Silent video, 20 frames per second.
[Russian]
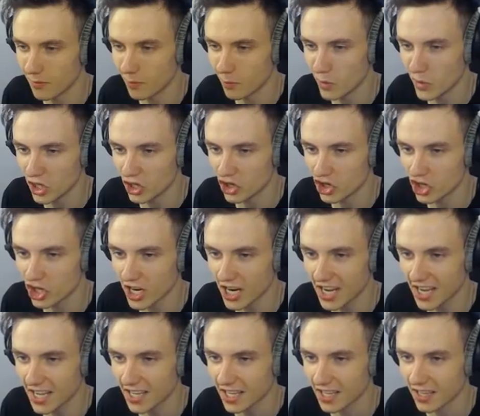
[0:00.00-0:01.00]

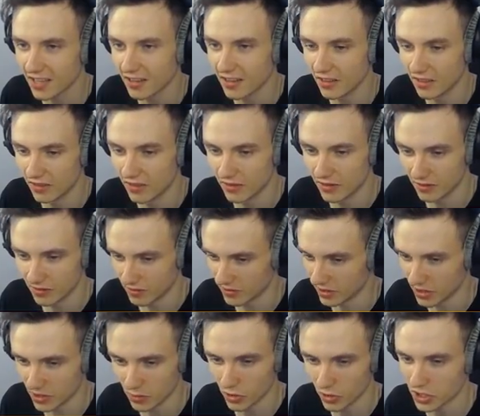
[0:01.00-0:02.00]
меча
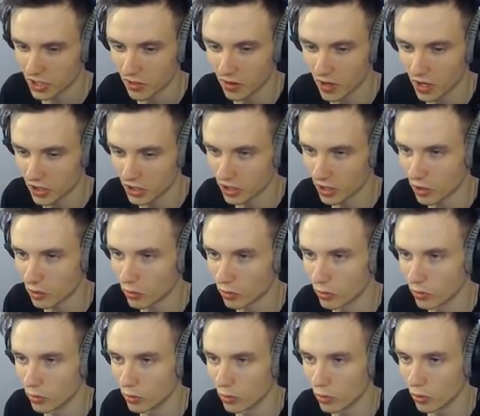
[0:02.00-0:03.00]
ты не представляешь, на какой
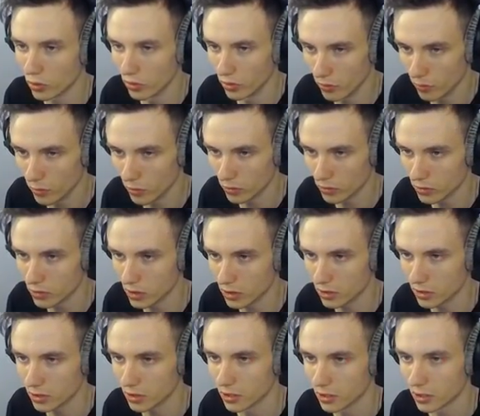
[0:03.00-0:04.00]
урон просто
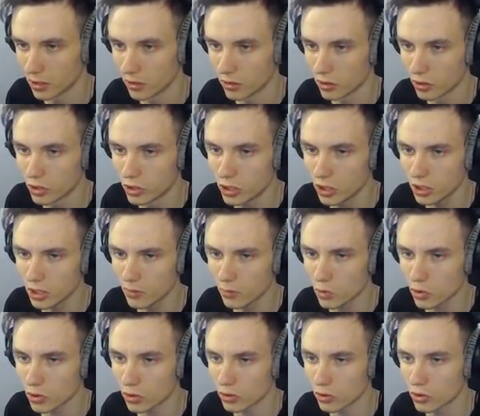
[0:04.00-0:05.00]
это. Ты где я там
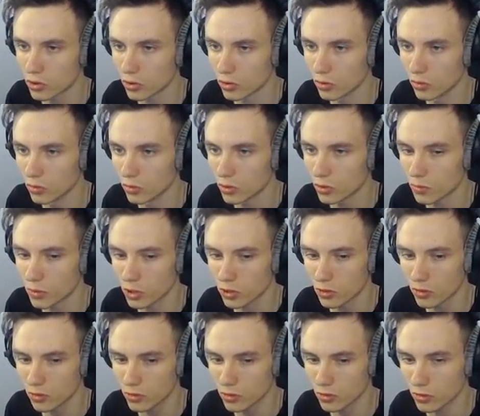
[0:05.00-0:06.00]
уже? Ты что, уже
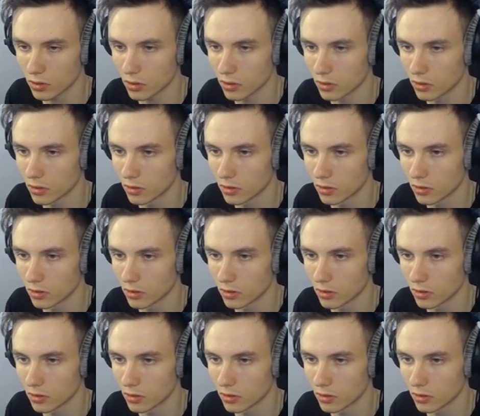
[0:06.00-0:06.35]
прошел, что ли?